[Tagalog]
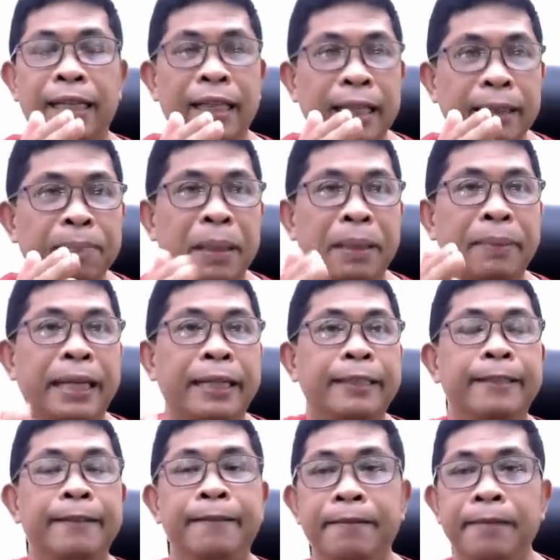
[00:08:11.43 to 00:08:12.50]
ini-implement.
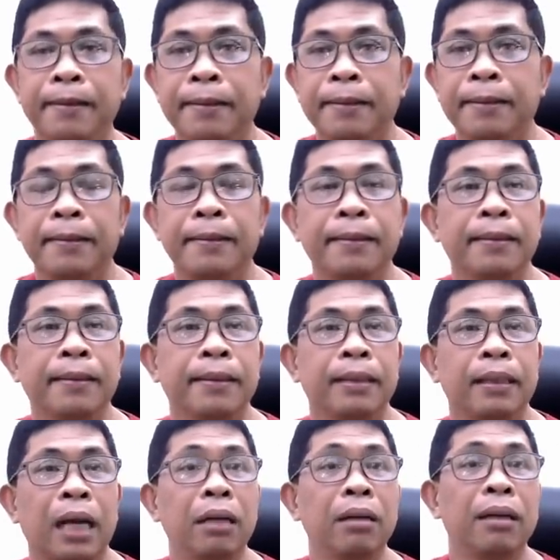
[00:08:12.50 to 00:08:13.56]

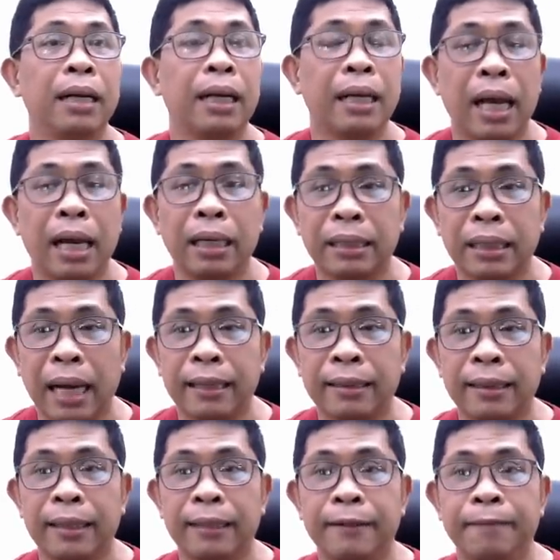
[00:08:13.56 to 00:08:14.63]
Ganun na nangyari sa
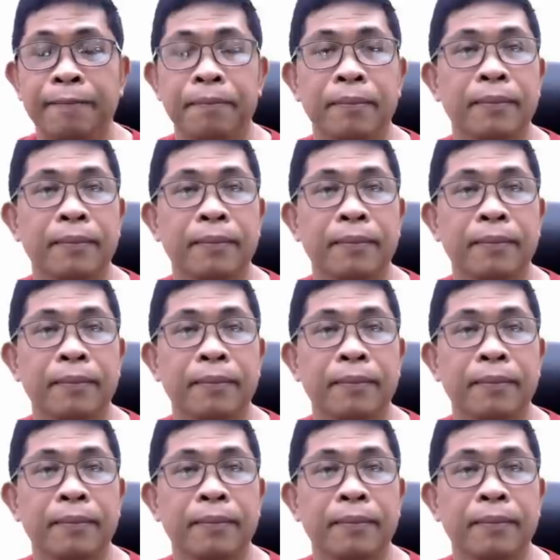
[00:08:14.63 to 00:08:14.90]
atin.